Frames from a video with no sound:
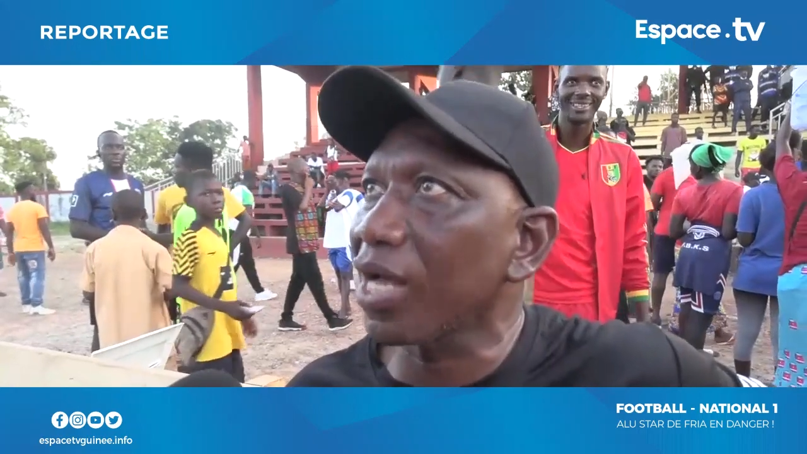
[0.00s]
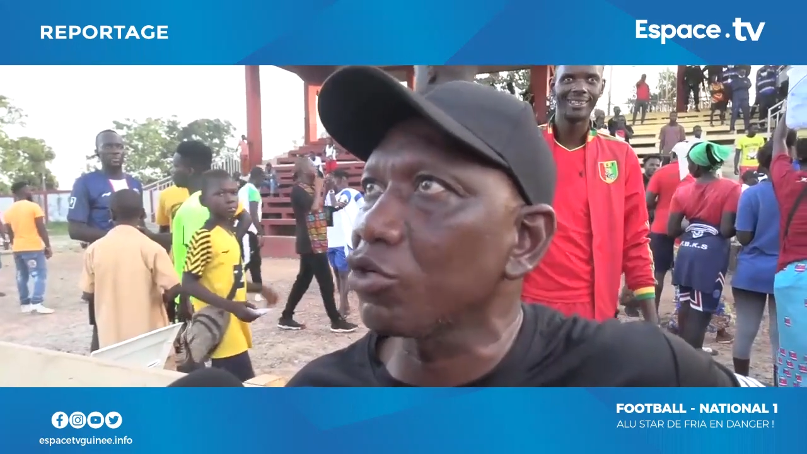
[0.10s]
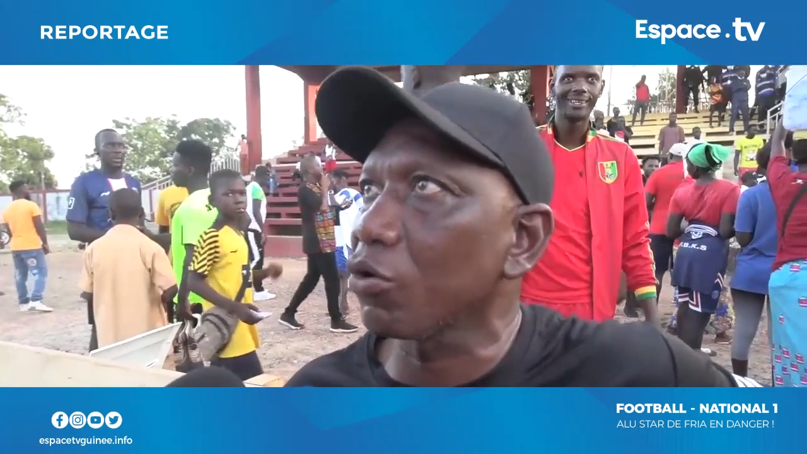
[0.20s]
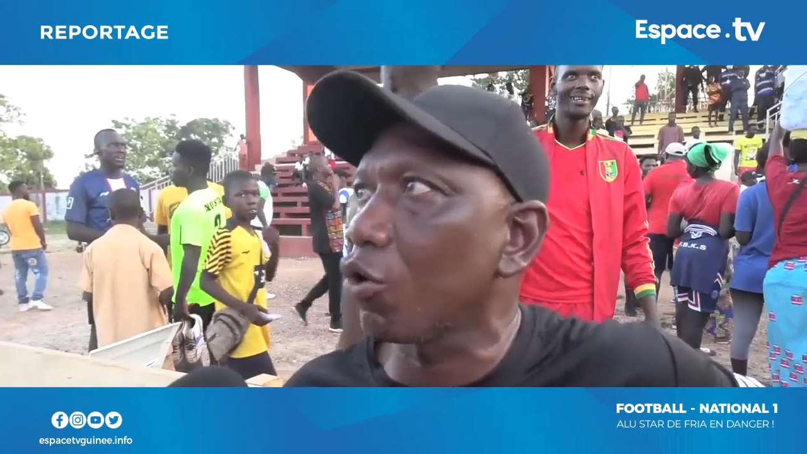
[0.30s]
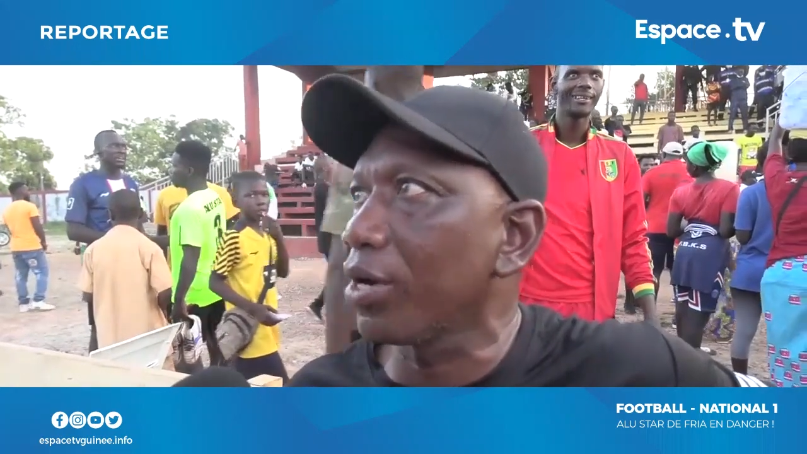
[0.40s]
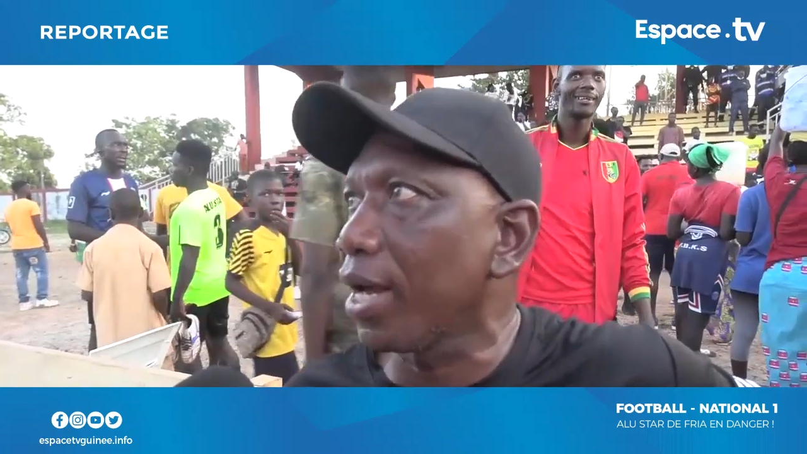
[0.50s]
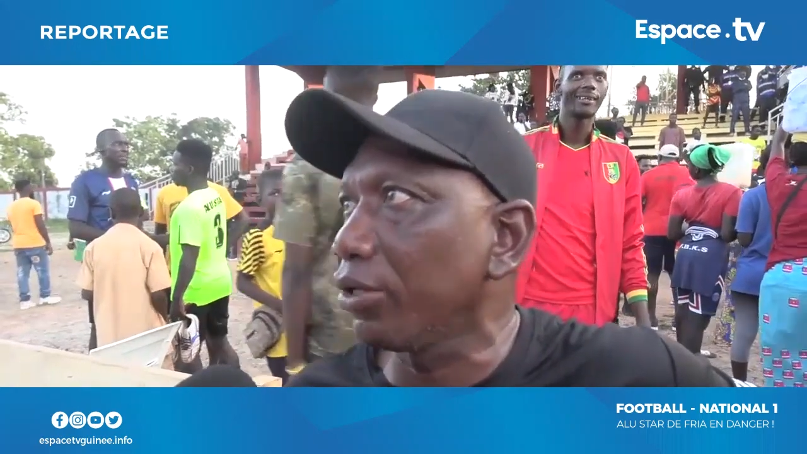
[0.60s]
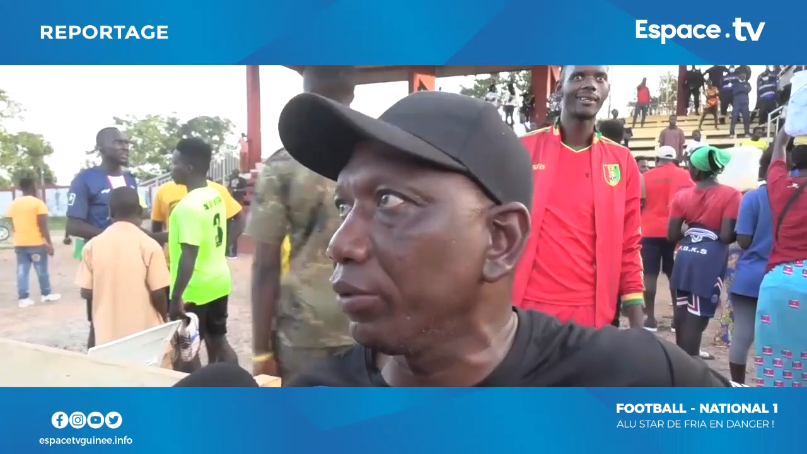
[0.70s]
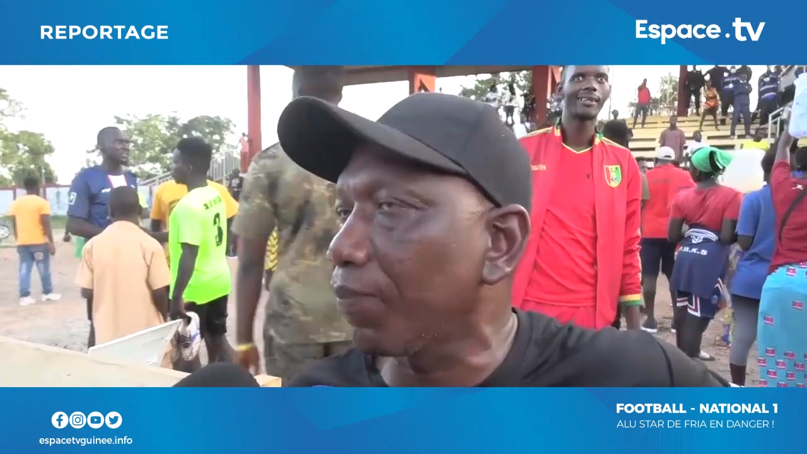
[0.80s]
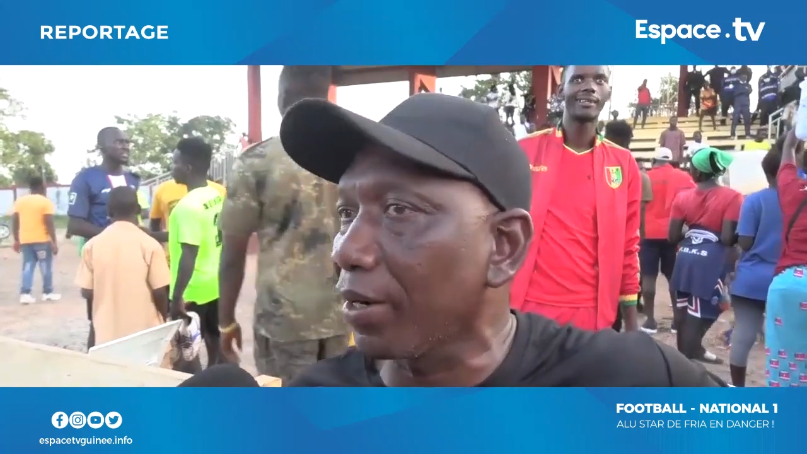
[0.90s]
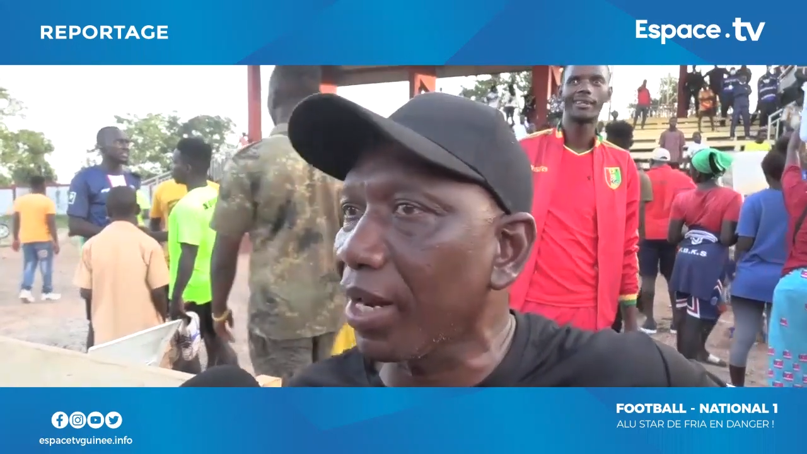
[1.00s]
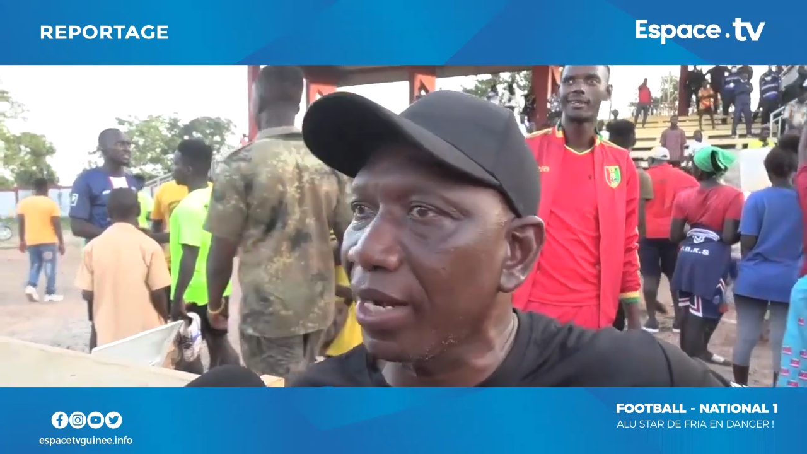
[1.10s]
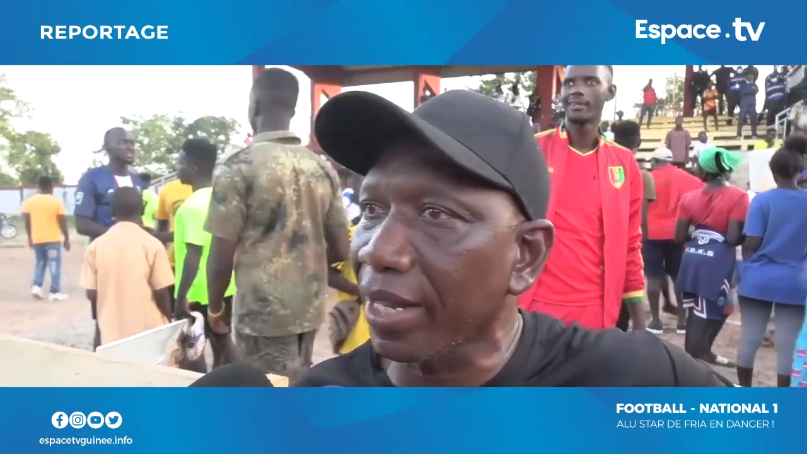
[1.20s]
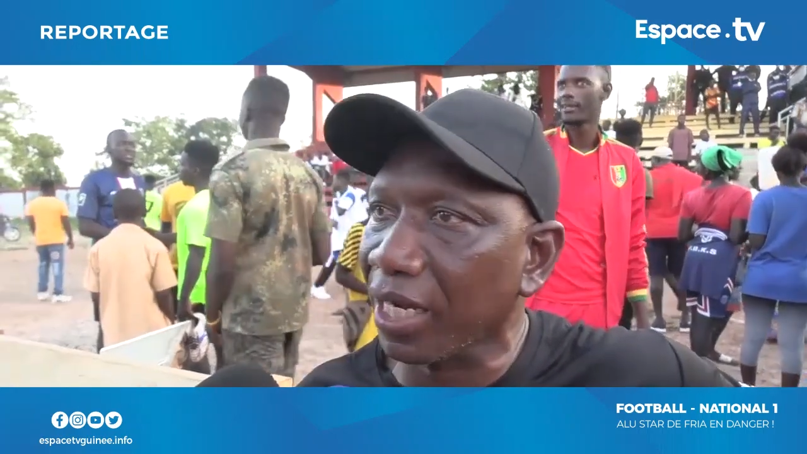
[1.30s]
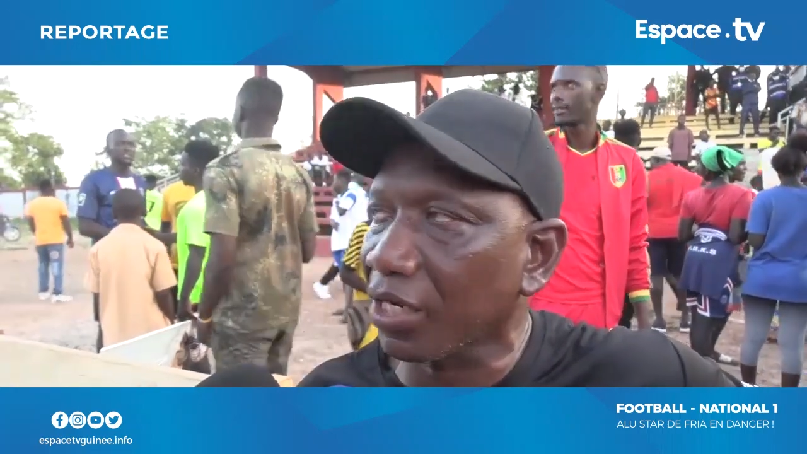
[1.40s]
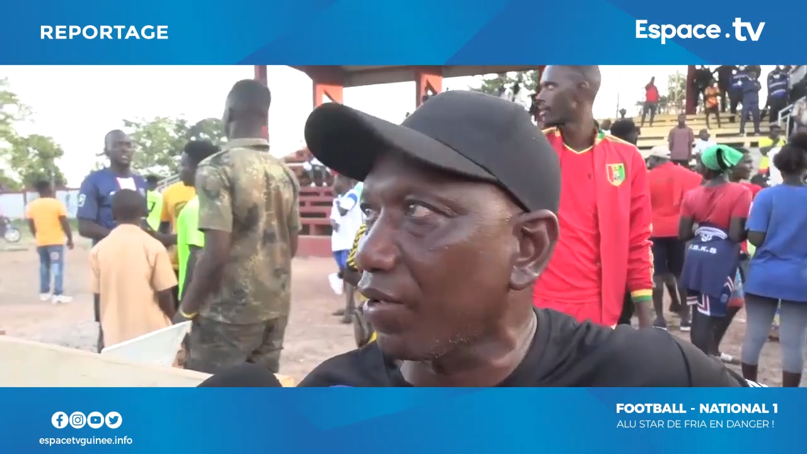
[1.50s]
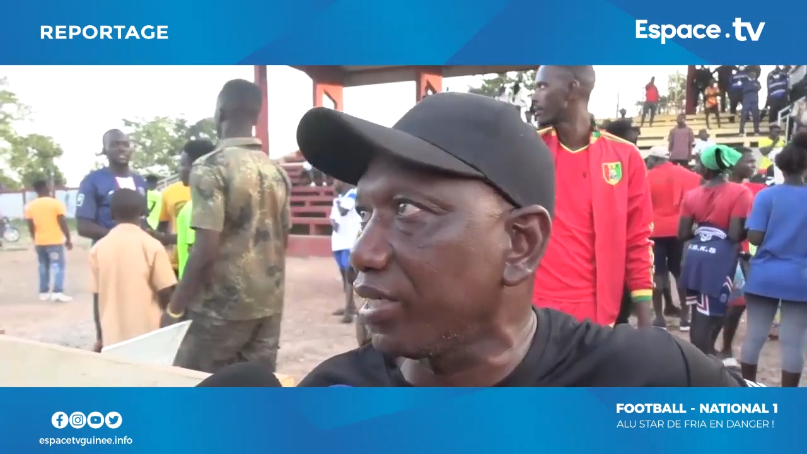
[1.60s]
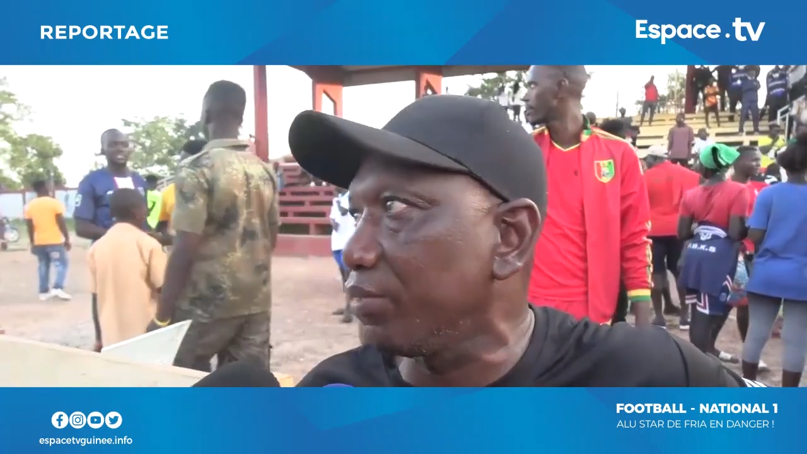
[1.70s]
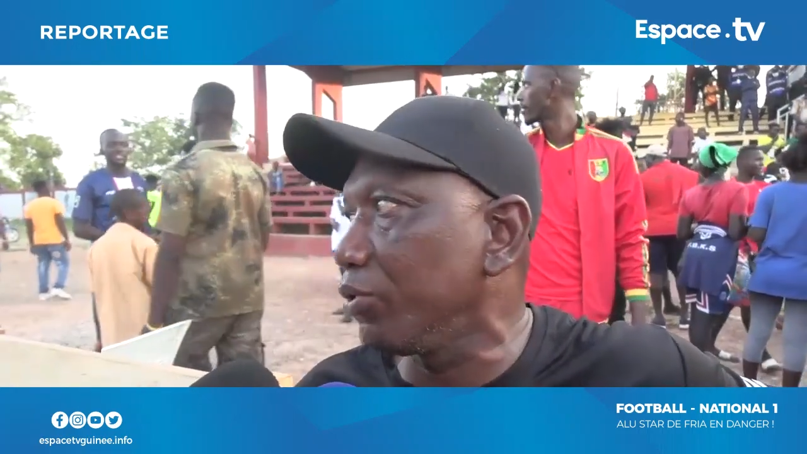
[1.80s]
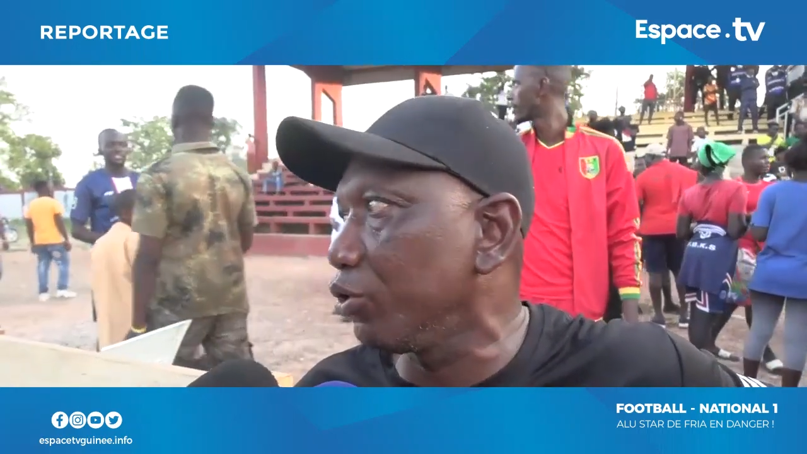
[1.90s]
occasions qu'on a eues pendant les
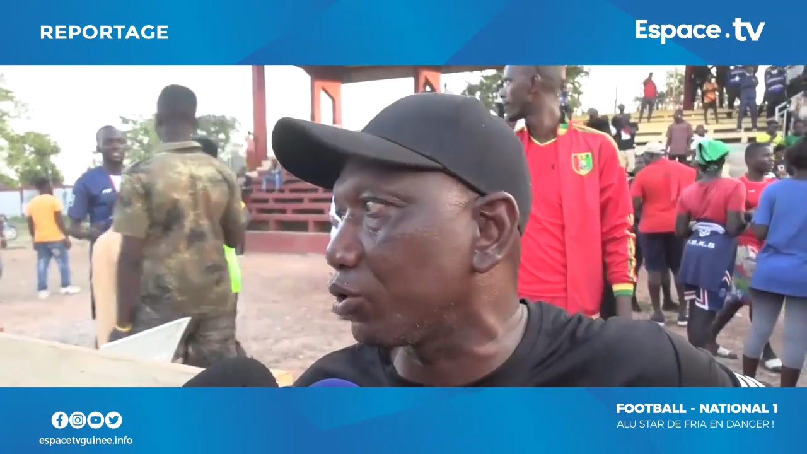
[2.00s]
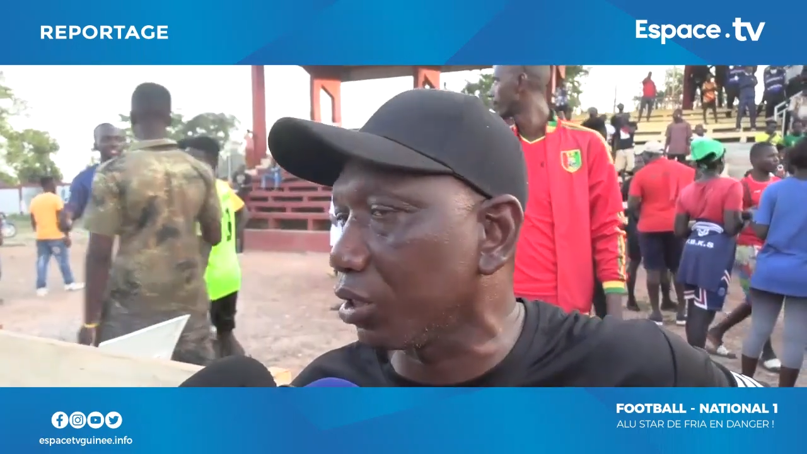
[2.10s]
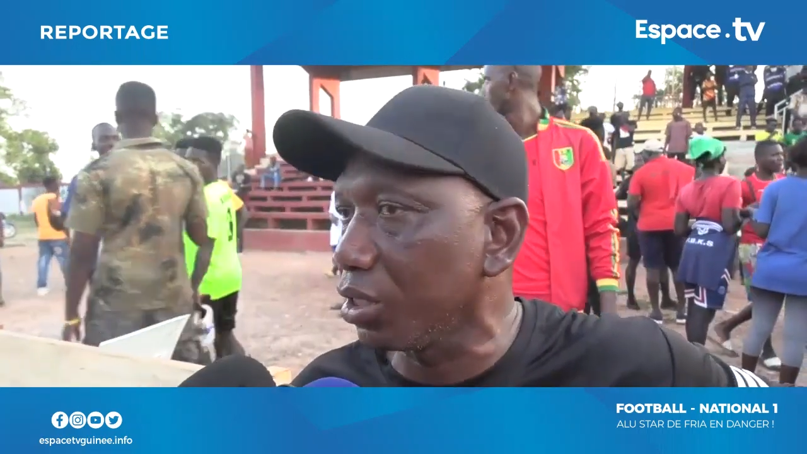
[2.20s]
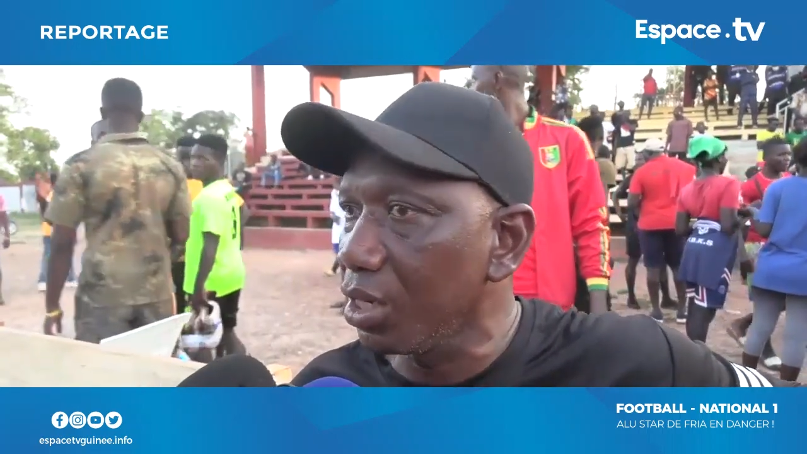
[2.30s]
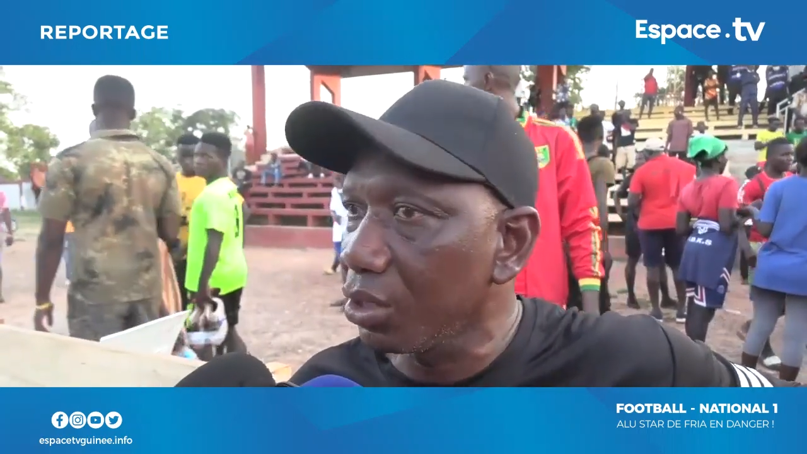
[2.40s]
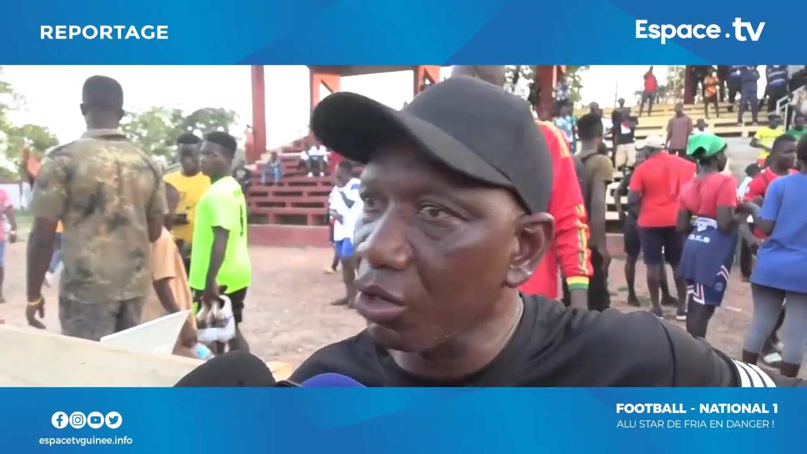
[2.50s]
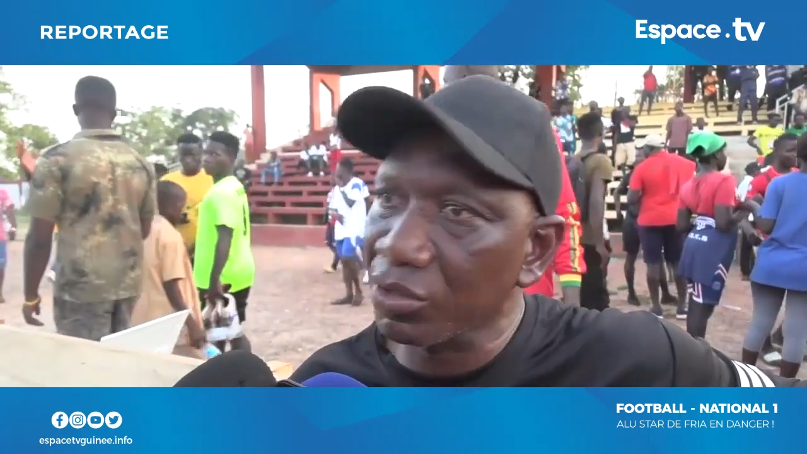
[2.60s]
90 minutes.